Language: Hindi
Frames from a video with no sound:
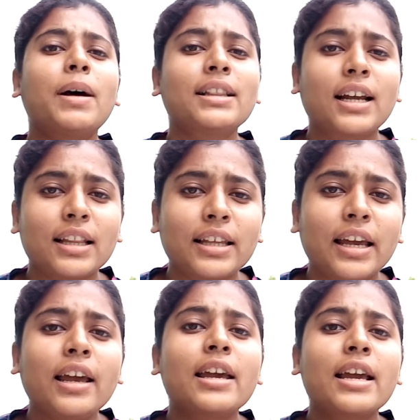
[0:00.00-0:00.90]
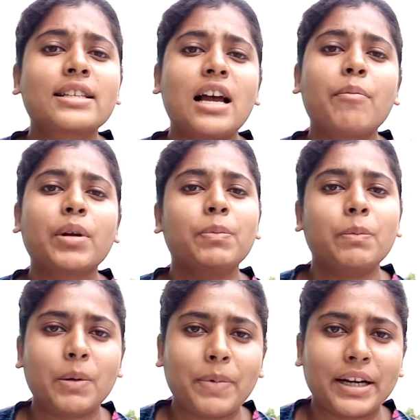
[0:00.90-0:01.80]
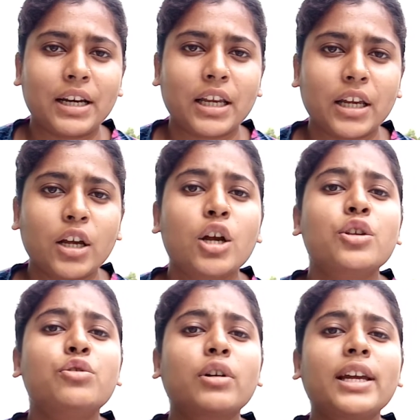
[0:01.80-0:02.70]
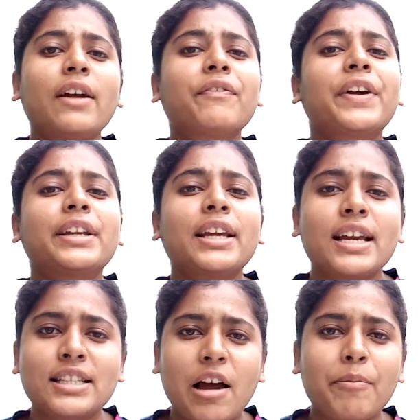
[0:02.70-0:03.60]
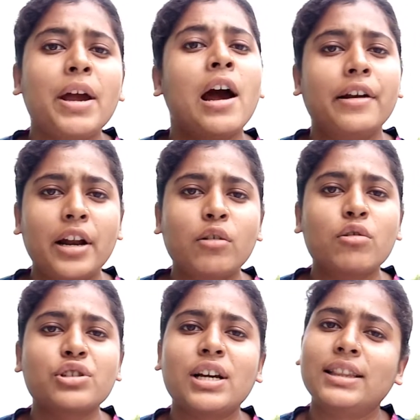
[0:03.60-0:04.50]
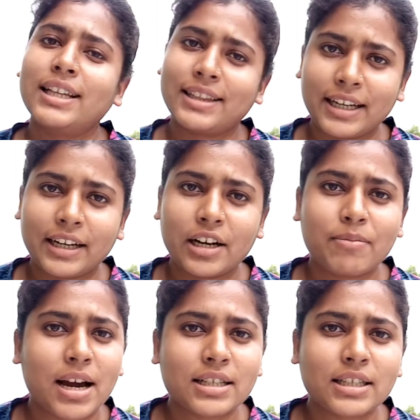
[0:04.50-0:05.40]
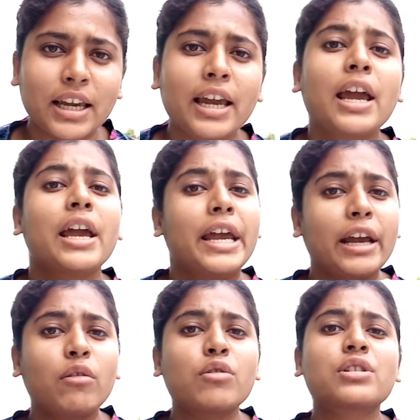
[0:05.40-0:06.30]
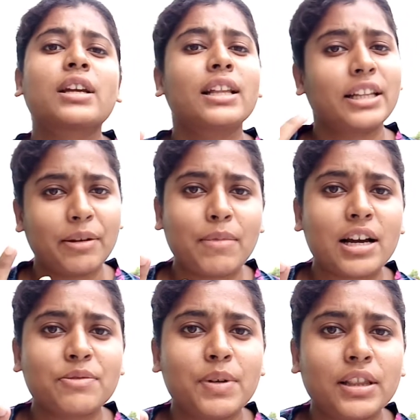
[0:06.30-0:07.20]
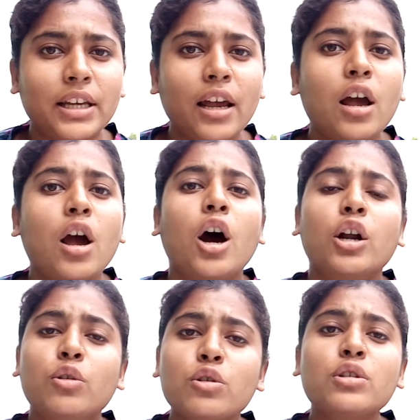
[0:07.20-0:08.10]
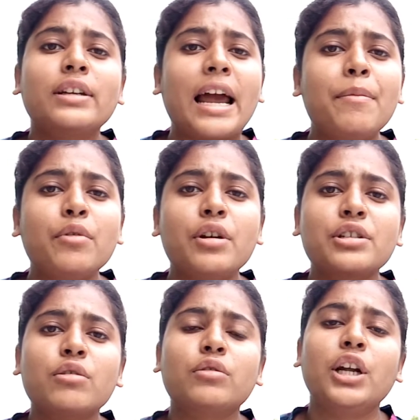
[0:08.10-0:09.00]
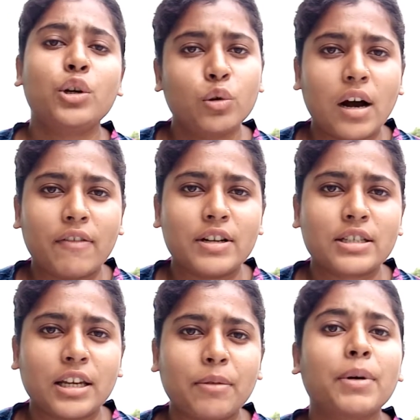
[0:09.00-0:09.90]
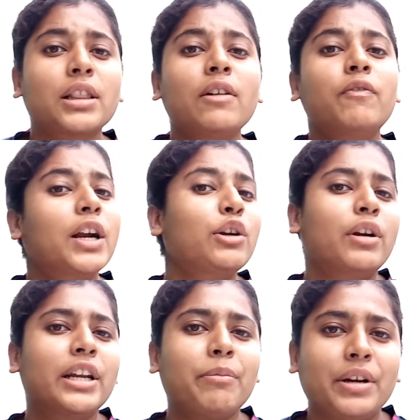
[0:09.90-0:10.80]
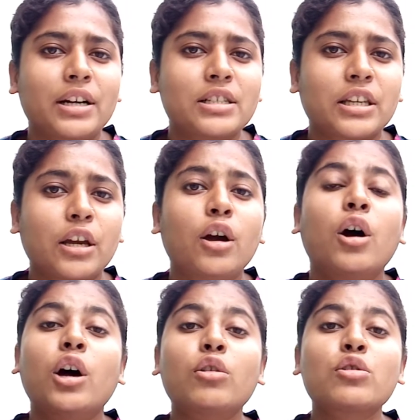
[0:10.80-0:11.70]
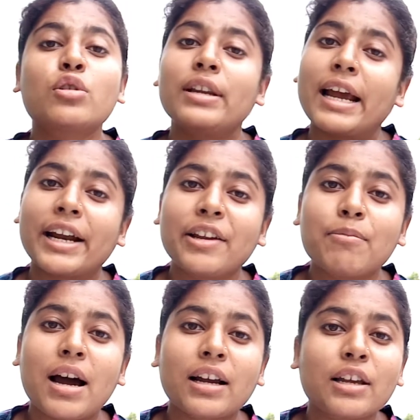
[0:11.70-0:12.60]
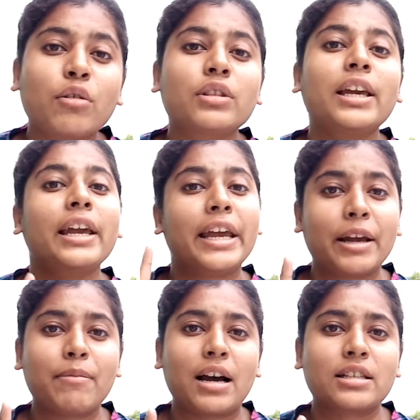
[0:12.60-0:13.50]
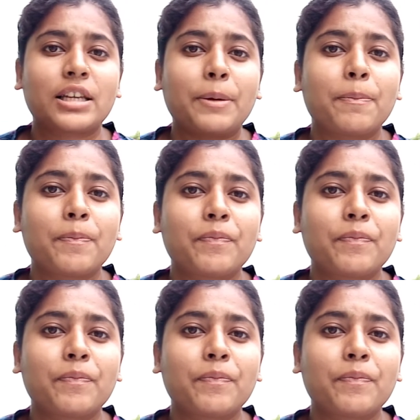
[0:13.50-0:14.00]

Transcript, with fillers: अब बात करते हैं एग्ज़ाम के पेपर पैटर्न की जो कि एपकिट के एग्ज़ाम में हंड्रेड क्वेश्चन आते हैं थ्री हंड्रेड मार्क्स के एक क्वेश्चन के थ्री मार्क्स मिलते हैं और दोस्तों टाइम ड्यूरेशन होती है टू आवर्स की मतलब वन ट्वेंटी मिनट्स की और दोस्तों नेगेटिव मार्किंग होती है एक मार्क्स की